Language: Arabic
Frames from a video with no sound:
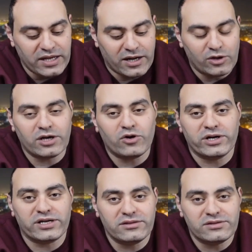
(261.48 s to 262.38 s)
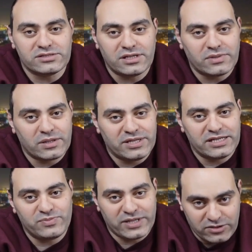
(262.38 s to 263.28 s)
هقول لك هو جريده الصن ما
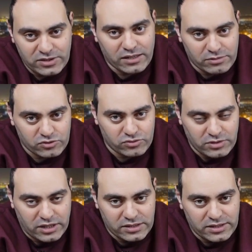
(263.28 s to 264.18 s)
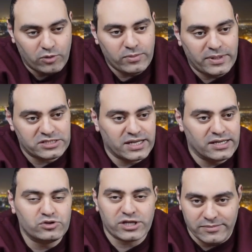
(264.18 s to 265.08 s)
جابتهاش من عندها برضه يعني ده هم ما
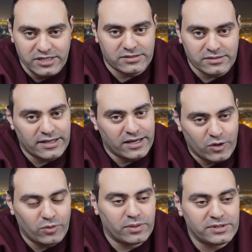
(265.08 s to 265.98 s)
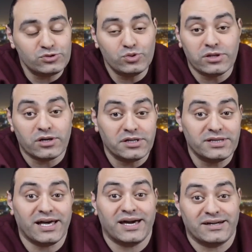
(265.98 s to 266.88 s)
سالوش خبير لا هم بصوا
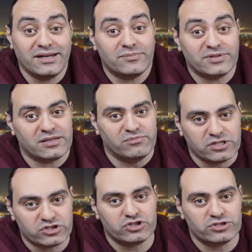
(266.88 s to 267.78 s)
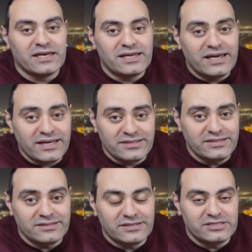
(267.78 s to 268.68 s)
للخريطه الحراريه بتاعت الماتش اللي هي
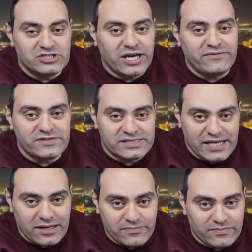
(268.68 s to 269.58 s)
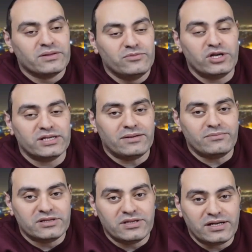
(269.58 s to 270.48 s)
دي شايف السهم بيقول لك ده
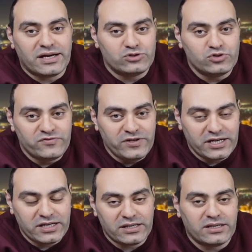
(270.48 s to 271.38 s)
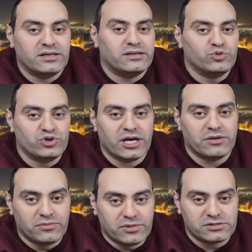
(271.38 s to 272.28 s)
المنطقه اللي هيشوط فيها آه،
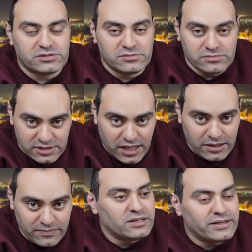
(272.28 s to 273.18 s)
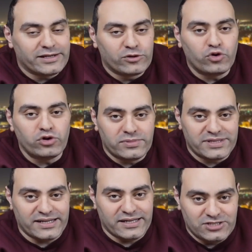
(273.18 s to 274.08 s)
المنتخب المصري صح الجول
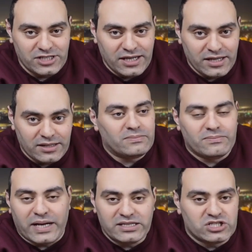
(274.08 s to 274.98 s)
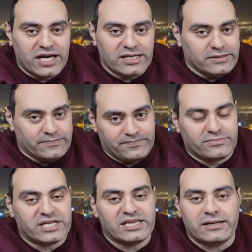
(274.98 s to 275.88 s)
بتاع نيجيريا محدش جه عليه
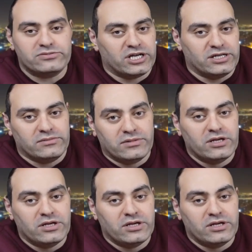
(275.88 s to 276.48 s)
ما تلعبش عليه